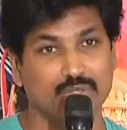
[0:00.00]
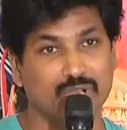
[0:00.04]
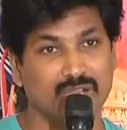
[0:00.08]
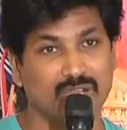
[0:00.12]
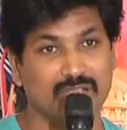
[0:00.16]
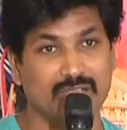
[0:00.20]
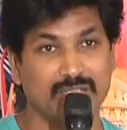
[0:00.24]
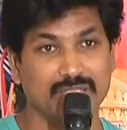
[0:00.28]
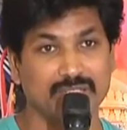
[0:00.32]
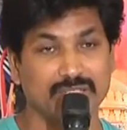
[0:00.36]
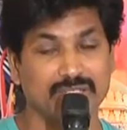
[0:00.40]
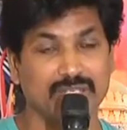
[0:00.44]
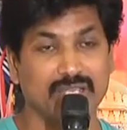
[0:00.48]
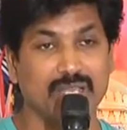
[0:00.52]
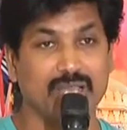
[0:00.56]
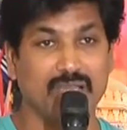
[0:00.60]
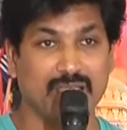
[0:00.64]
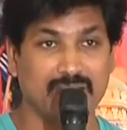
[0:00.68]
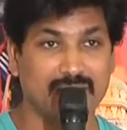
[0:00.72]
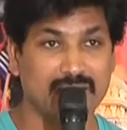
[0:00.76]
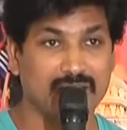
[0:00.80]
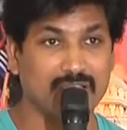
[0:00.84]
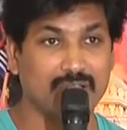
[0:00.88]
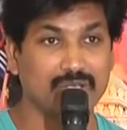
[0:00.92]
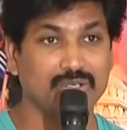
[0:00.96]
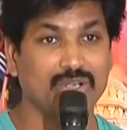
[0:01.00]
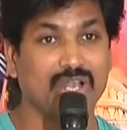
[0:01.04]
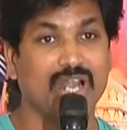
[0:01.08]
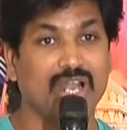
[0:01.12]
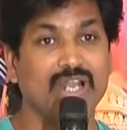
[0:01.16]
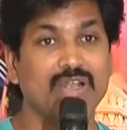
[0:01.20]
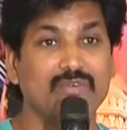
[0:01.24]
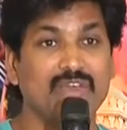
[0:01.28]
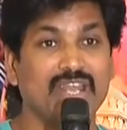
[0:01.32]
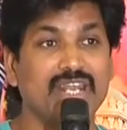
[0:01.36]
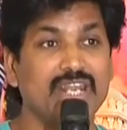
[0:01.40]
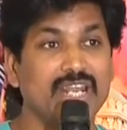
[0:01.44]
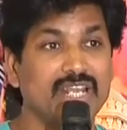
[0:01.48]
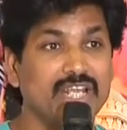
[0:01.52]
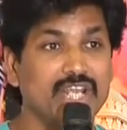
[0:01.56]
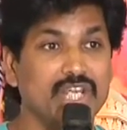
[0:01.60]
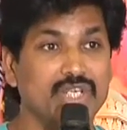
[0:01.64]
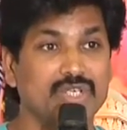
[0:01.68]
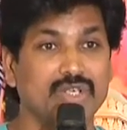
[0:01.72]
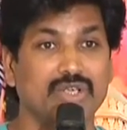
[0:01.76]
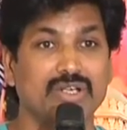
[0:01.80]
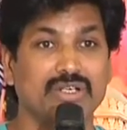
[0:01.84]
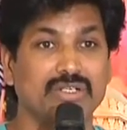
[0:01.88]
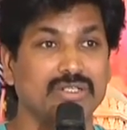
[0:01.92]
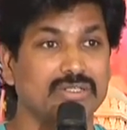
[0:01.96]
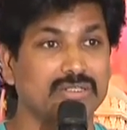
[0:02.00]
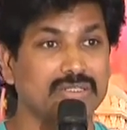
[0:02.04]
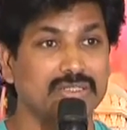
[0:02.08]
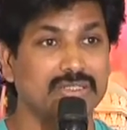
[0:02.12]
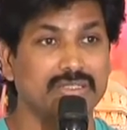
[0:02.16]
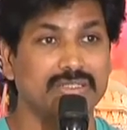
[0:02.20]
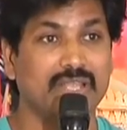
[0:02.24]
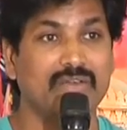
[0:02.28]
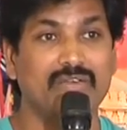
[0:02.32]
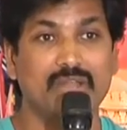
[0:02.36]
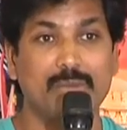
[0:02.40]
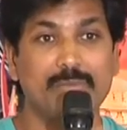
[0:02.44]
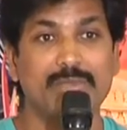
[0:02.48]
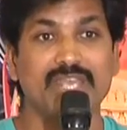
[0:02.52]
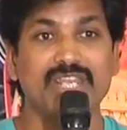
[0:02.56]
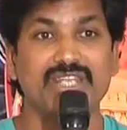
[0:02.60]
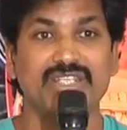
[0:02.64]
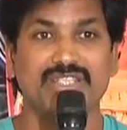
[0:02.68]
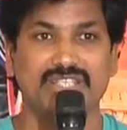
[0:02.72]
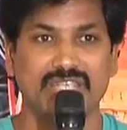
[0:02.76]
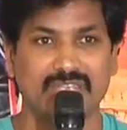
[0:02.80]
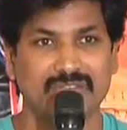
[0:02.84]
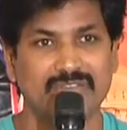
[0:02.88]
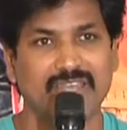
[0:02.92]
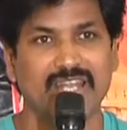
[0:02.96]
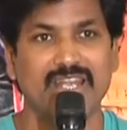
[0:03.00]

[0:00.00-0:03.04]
చూడలేదు అని అన్నారు అండ్ వెన్నెల కిషోర్ నెవర్ బీన్ సీన్